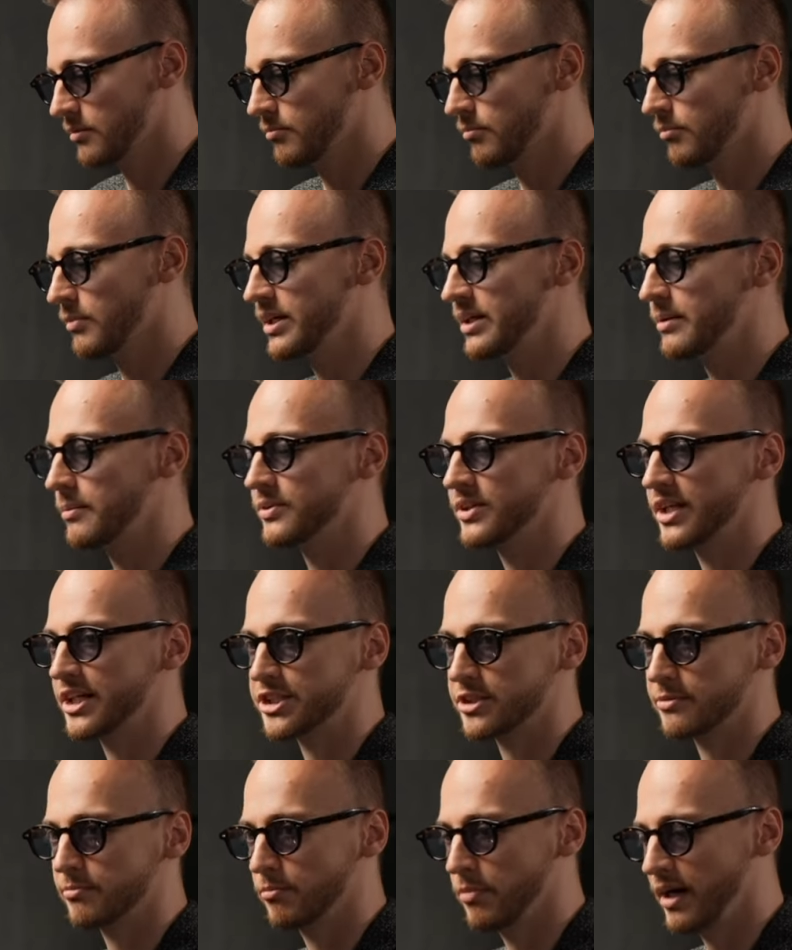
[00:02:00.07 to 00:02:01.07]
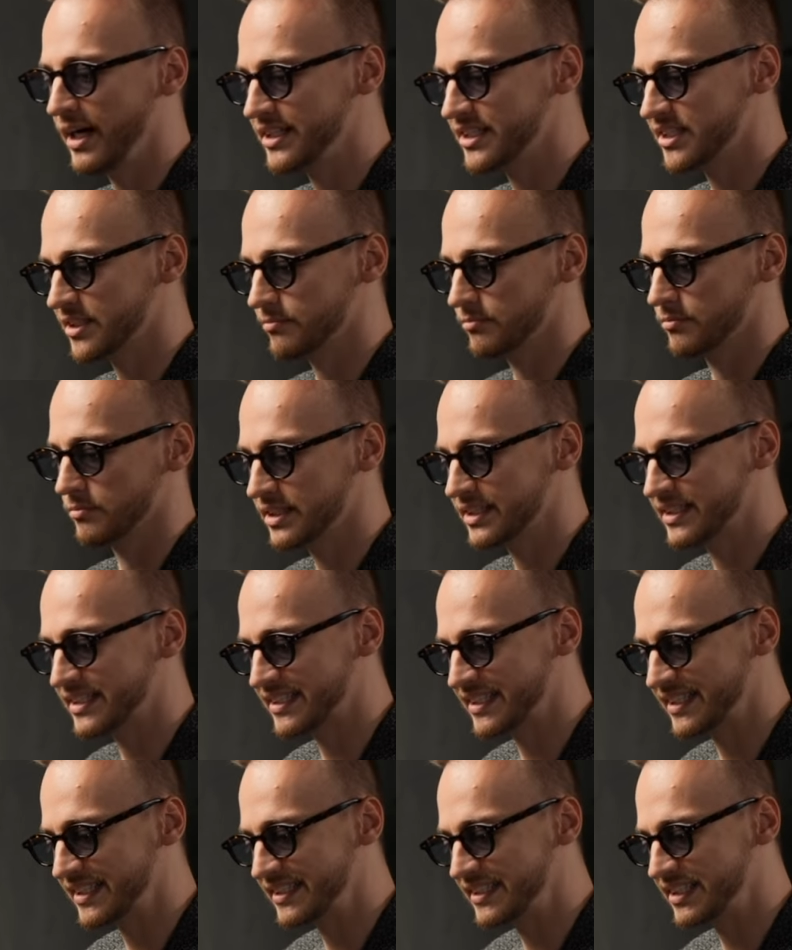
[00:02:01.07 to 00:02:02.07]
мы нашим басом
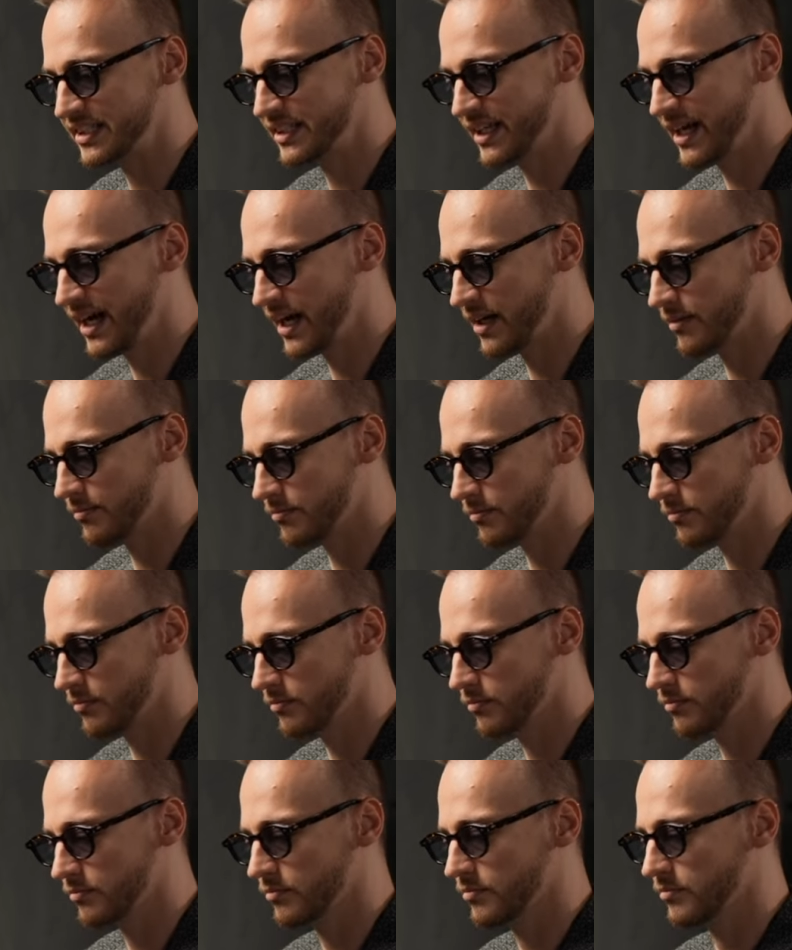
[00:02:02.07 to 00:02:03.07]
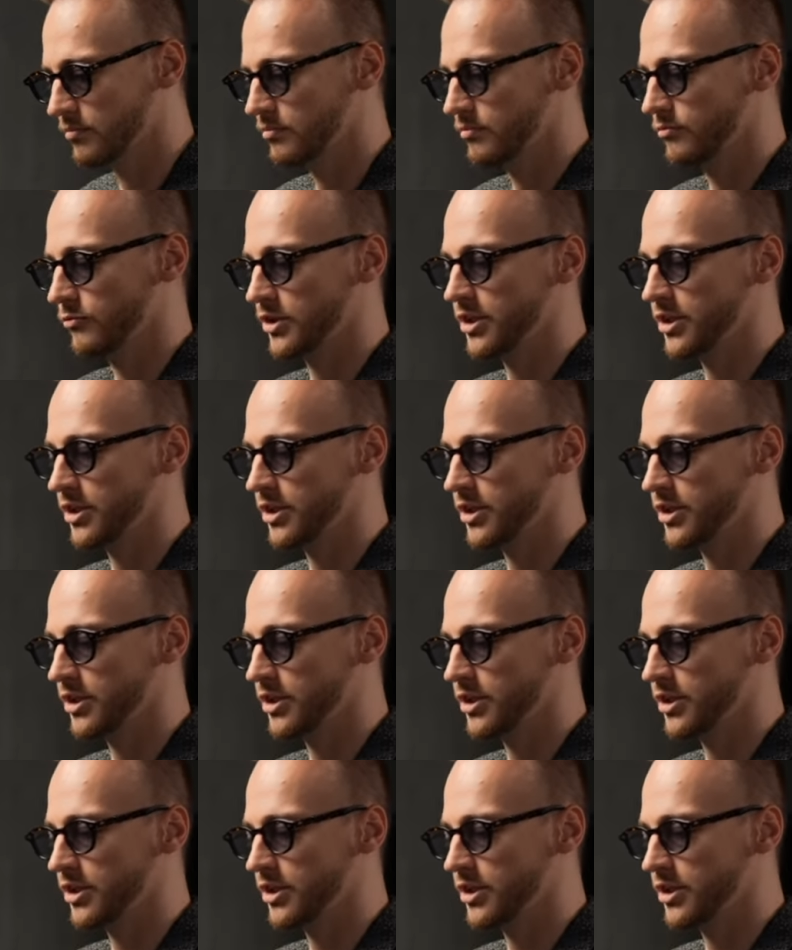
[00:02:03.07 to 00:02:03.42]
соединяем вот